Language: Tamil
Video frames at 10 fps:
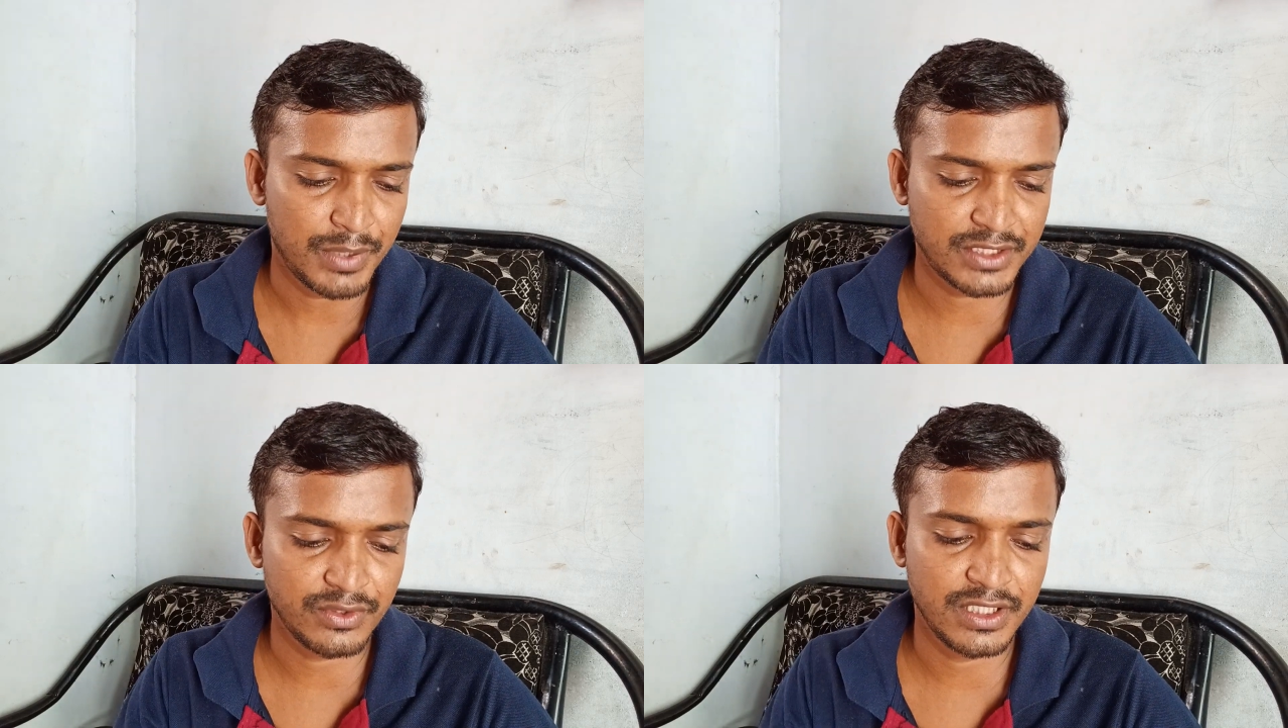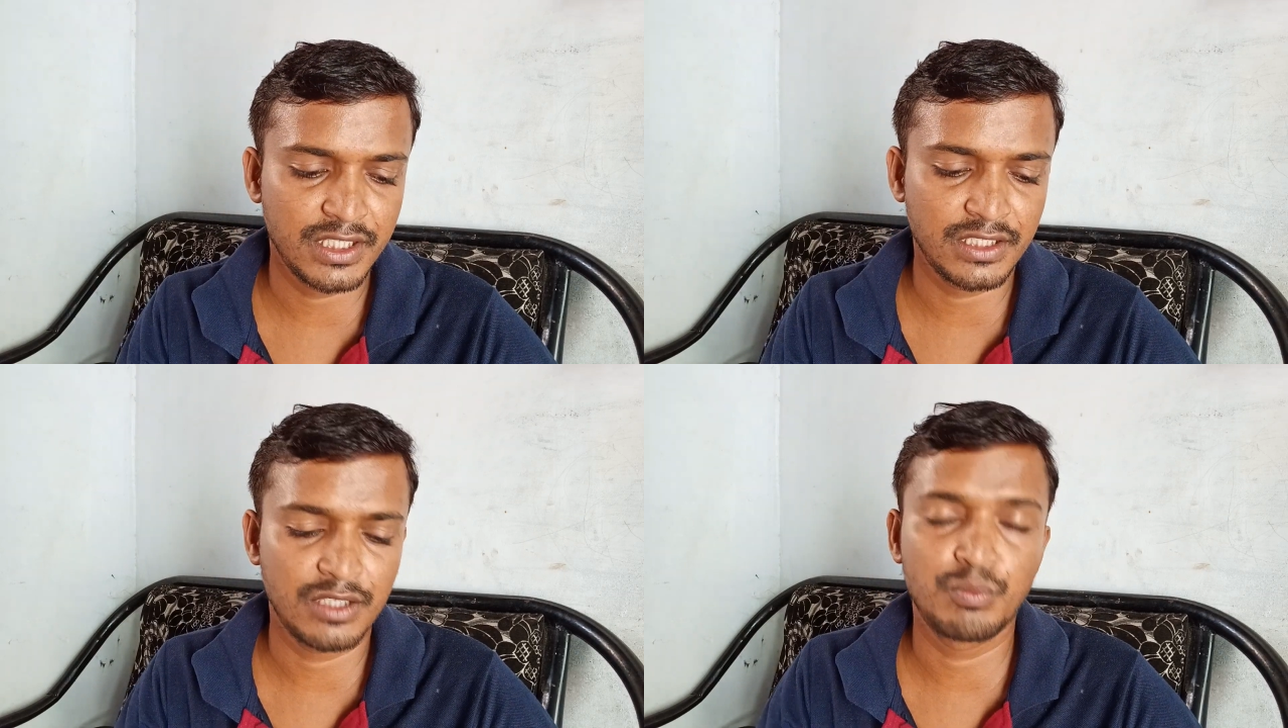ப்ளஸ்
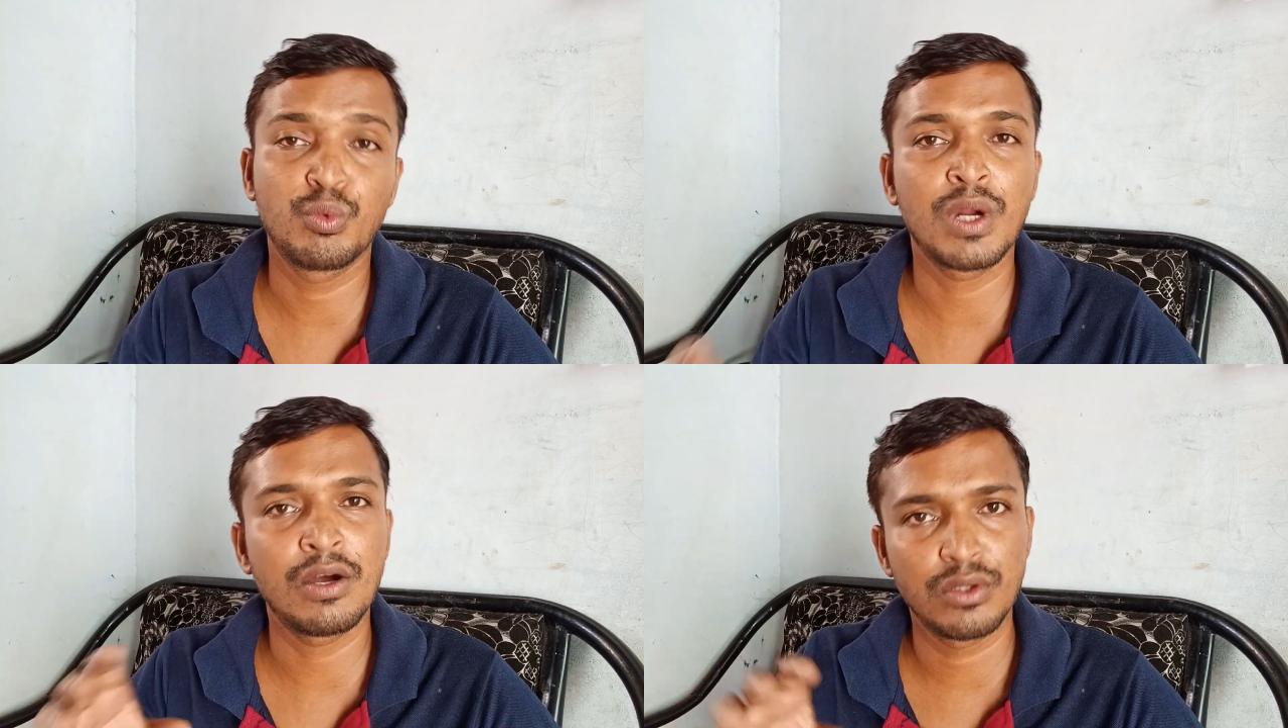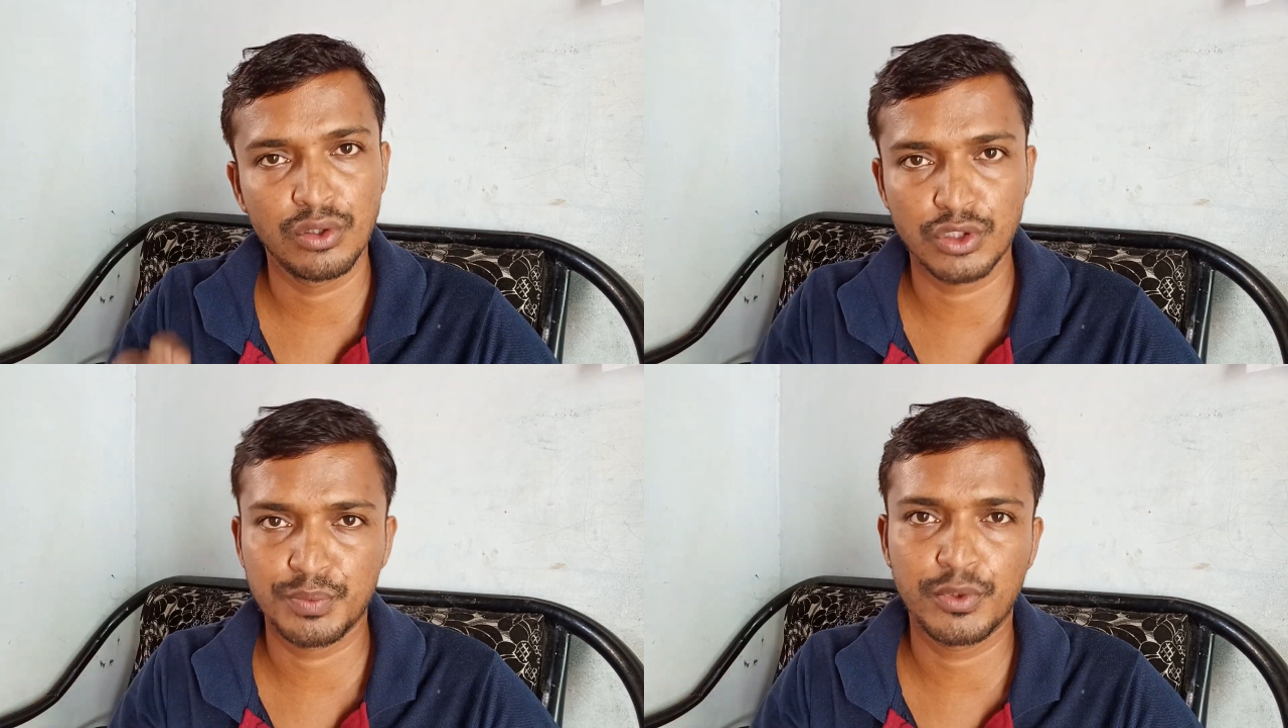வந்து இந்த மூணாவது
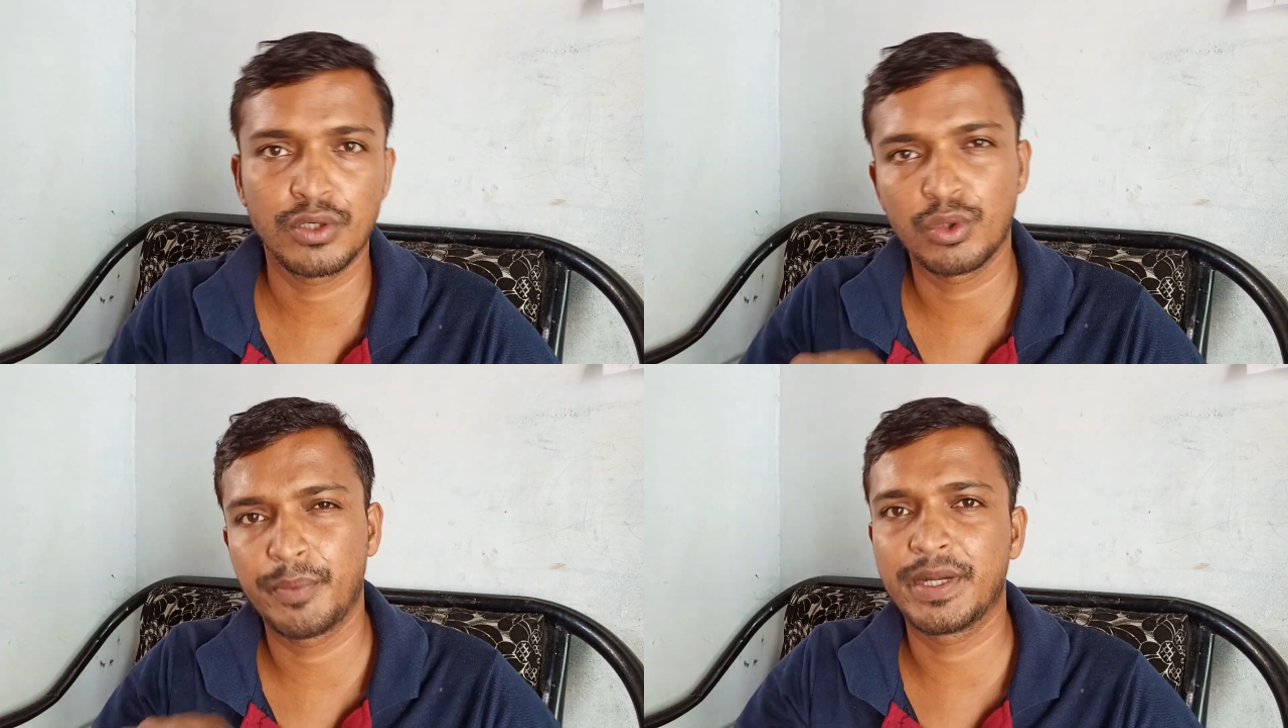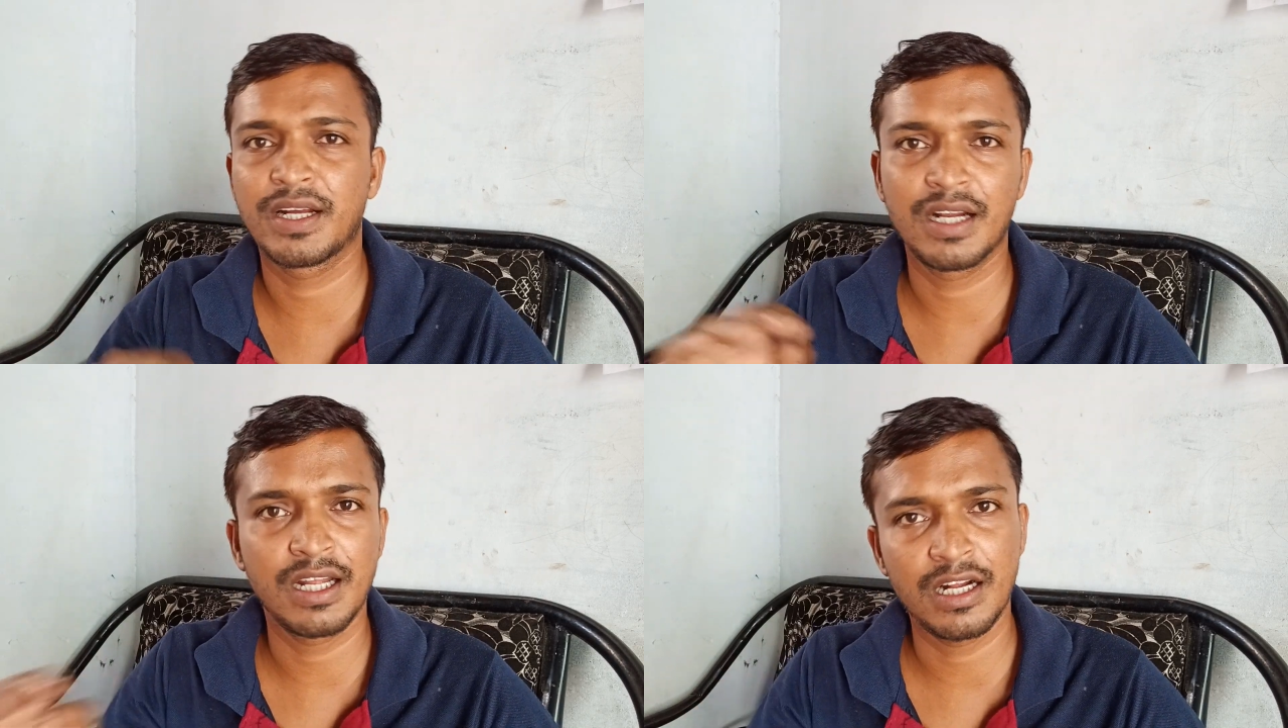டோஸ் போட்டு
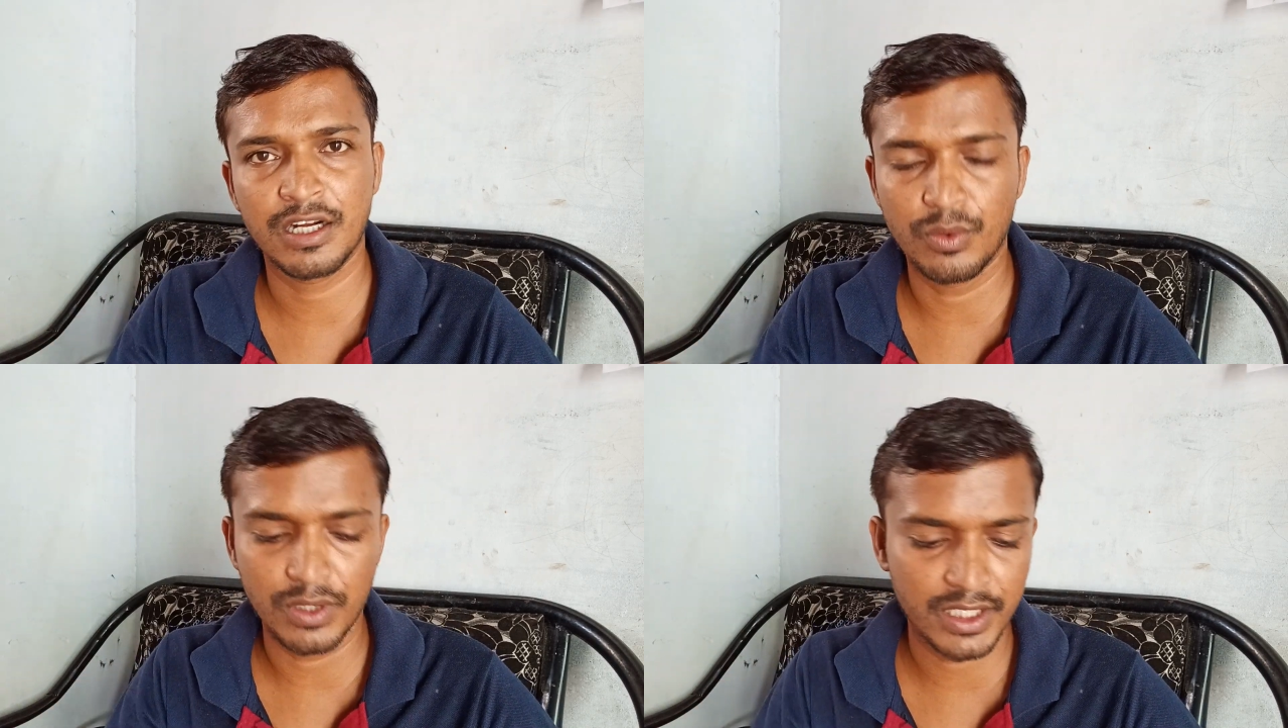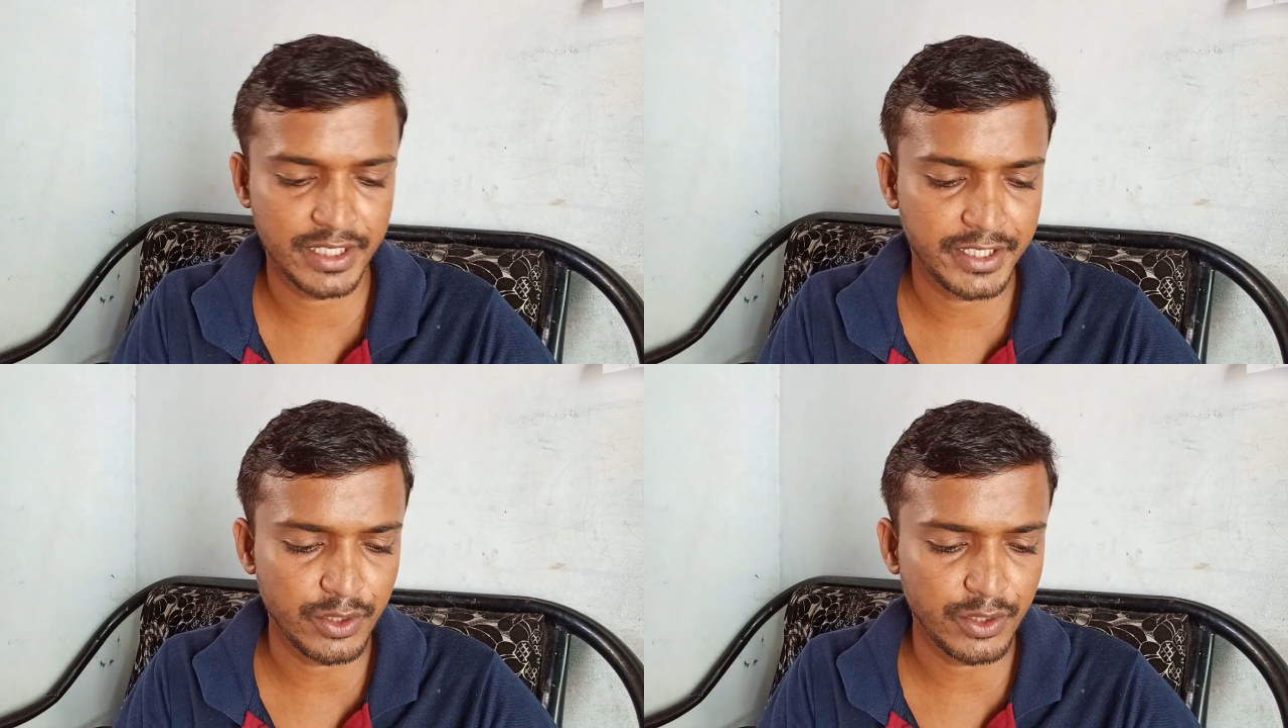குறிப்பிட்ட காலம் ஆனவங்க